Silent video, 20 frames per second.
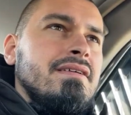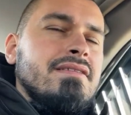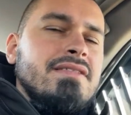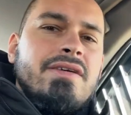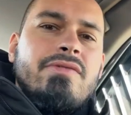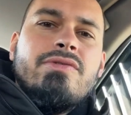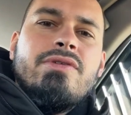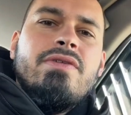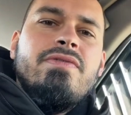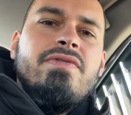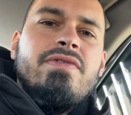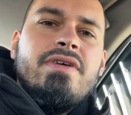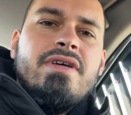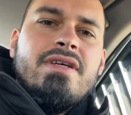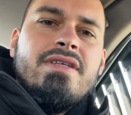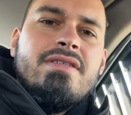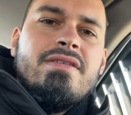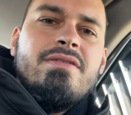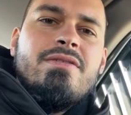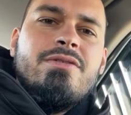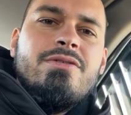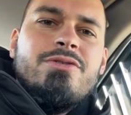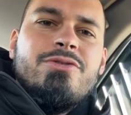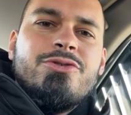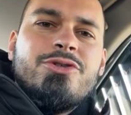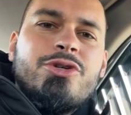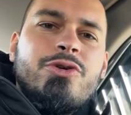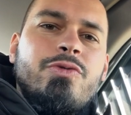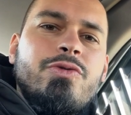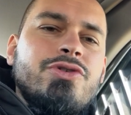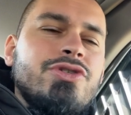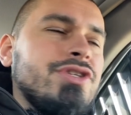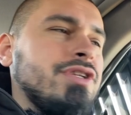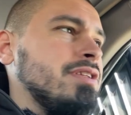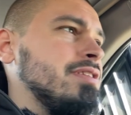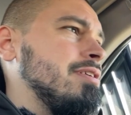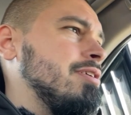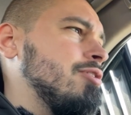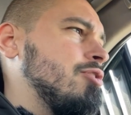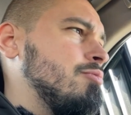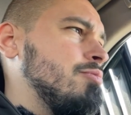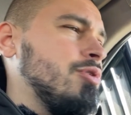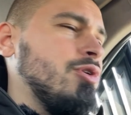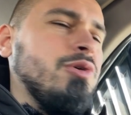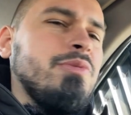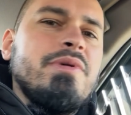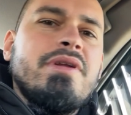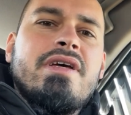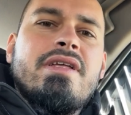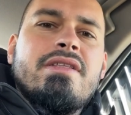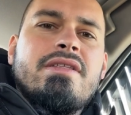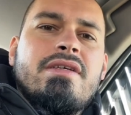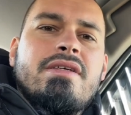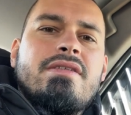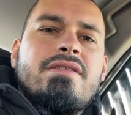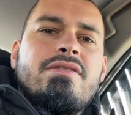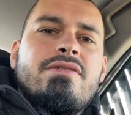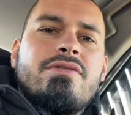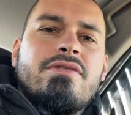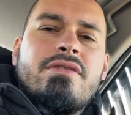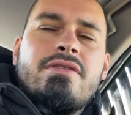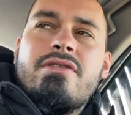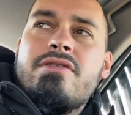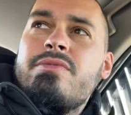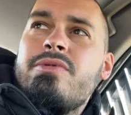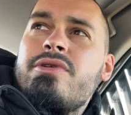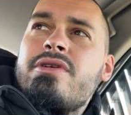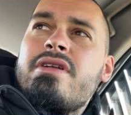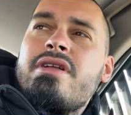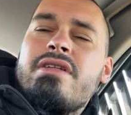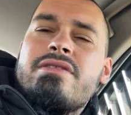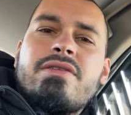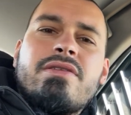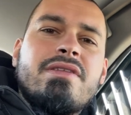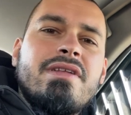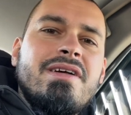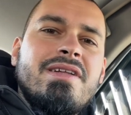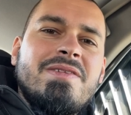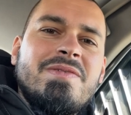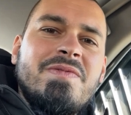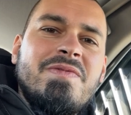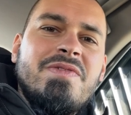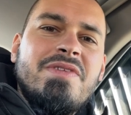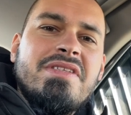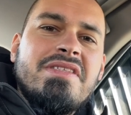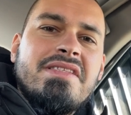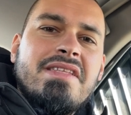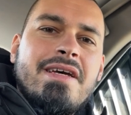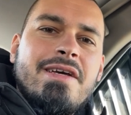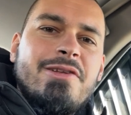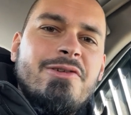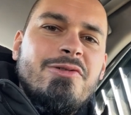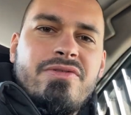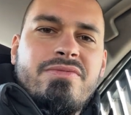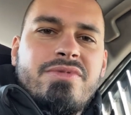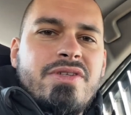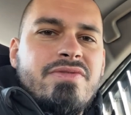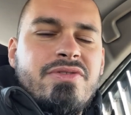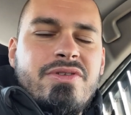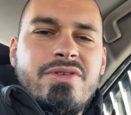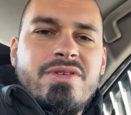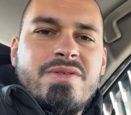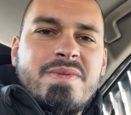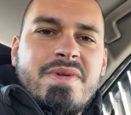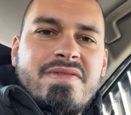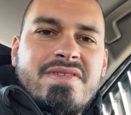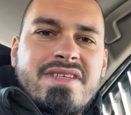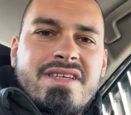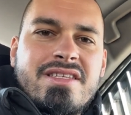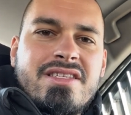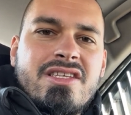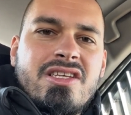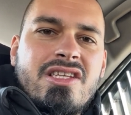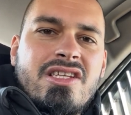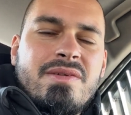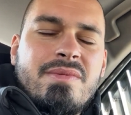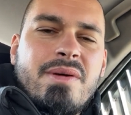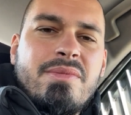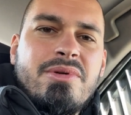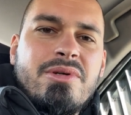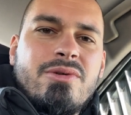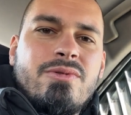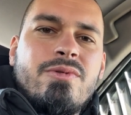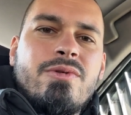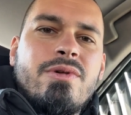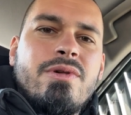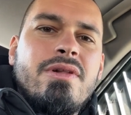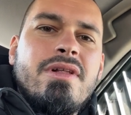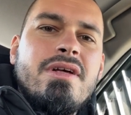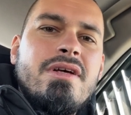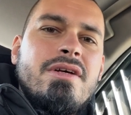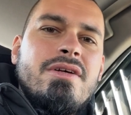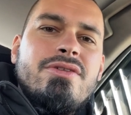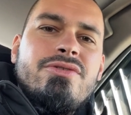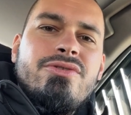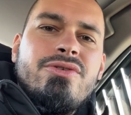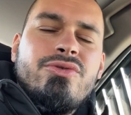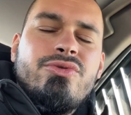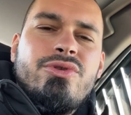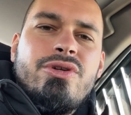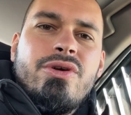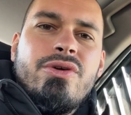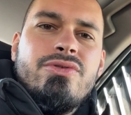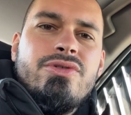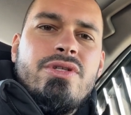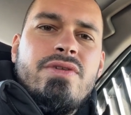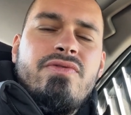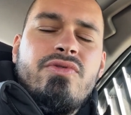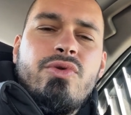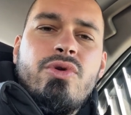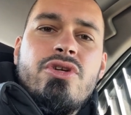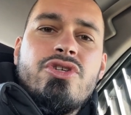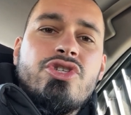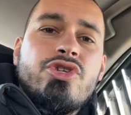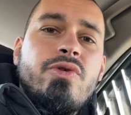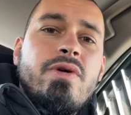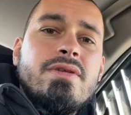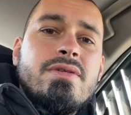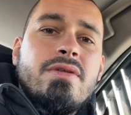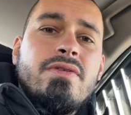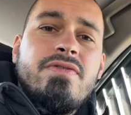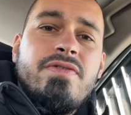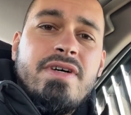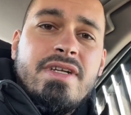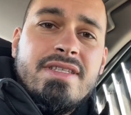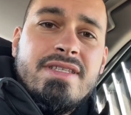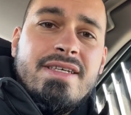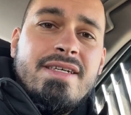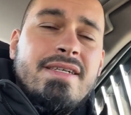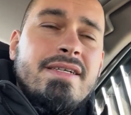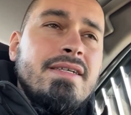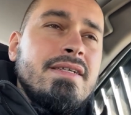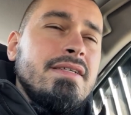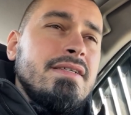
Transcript: Cały ten wyjazd do szkoły średniej Kobiego Bryanta jest troszkę zrobiony na totalnym freestylu. Przed chwilą sprawdzałem sobie na mapach Google, do której godziny w ogóle szkoła jest otwarta.